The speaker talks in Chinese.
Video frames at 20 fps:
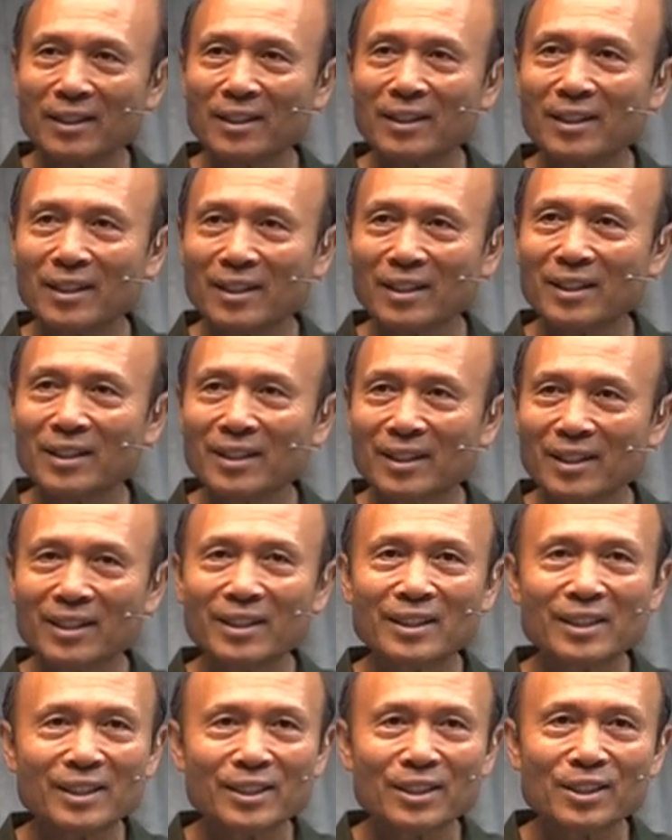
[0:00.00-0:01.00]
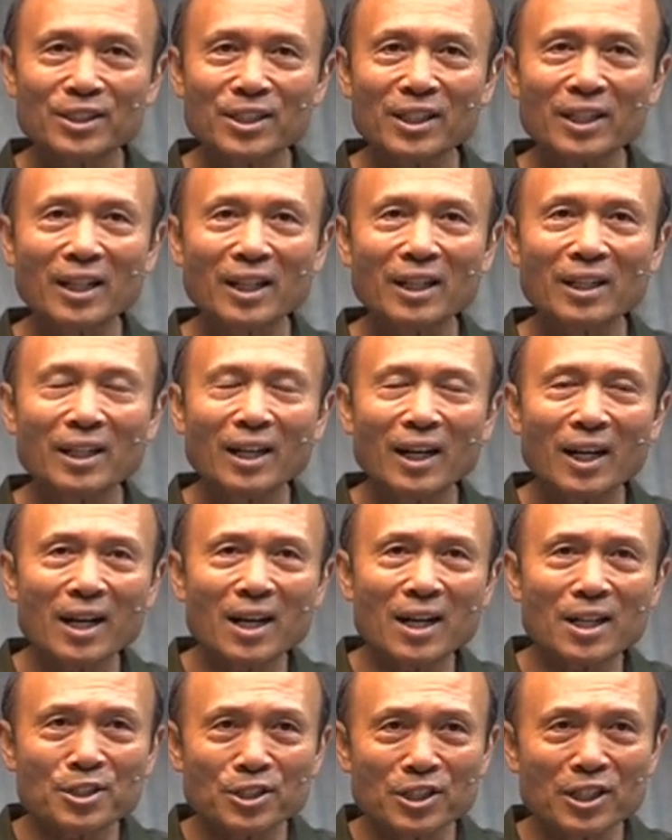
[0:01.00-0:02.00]
不好。是的，
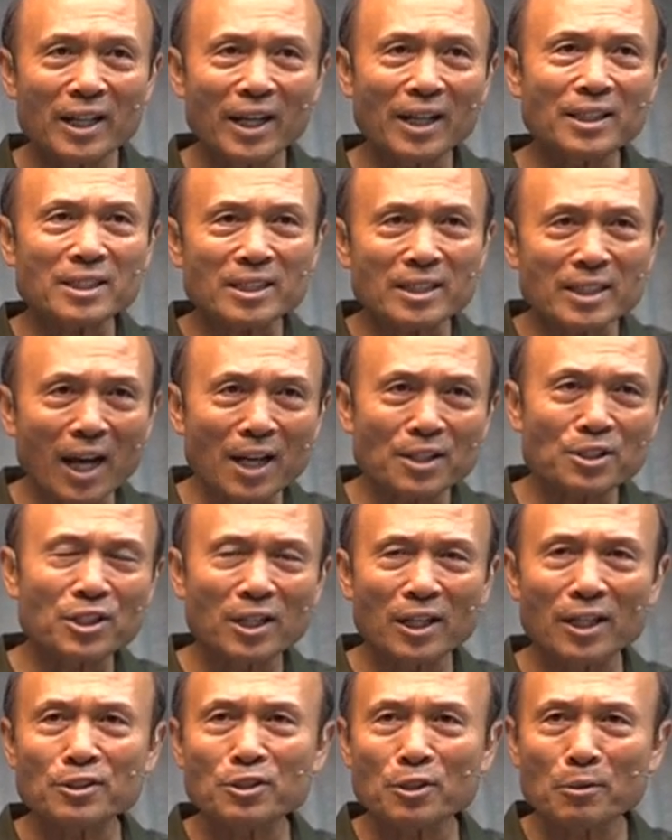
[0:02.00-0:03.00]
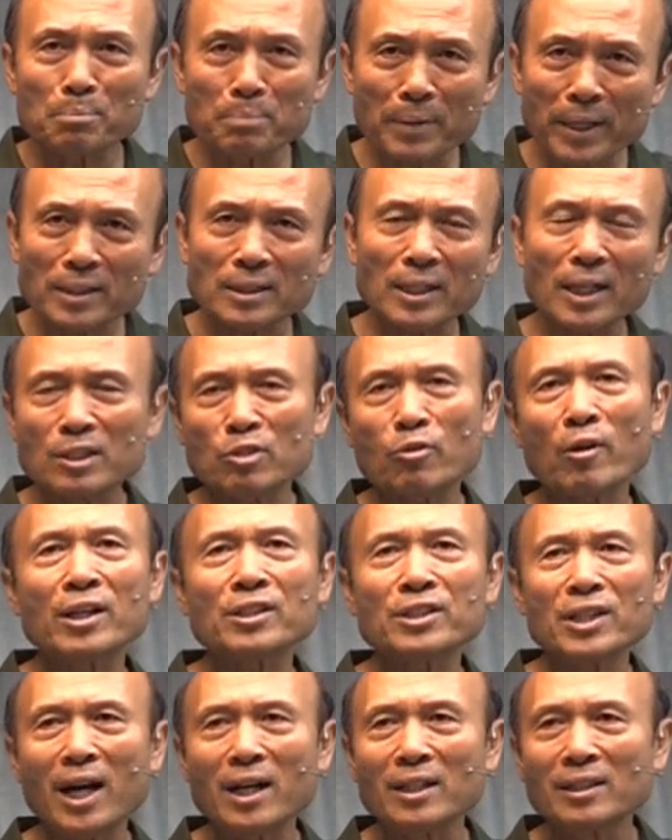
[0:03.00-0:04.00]
二十年、三十年就病在
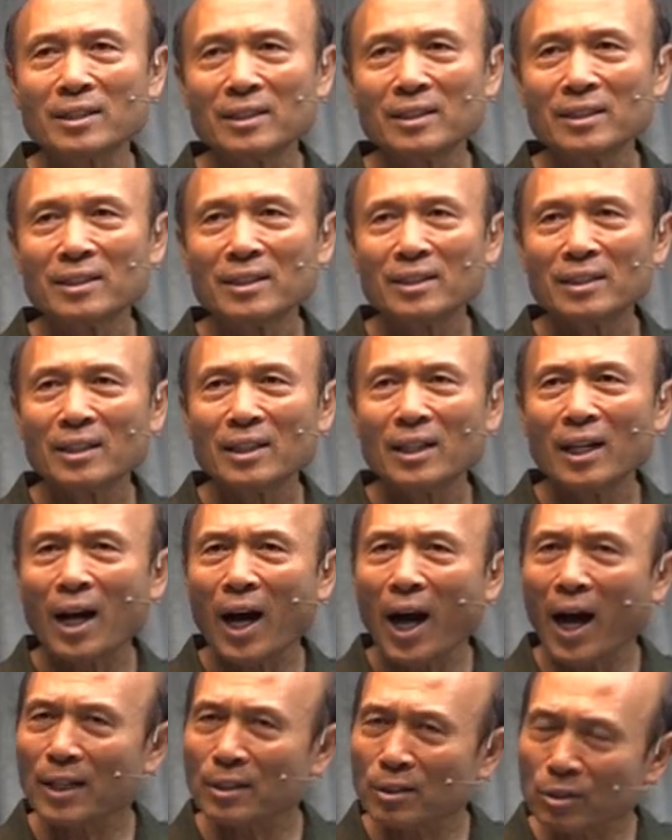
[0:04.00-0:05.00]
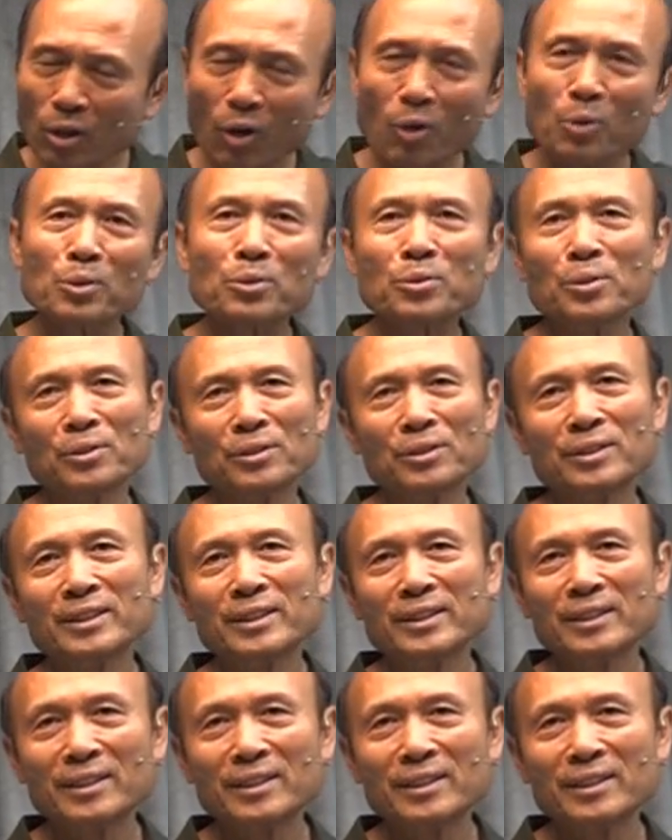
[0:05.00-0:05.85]
床上，很痛苦。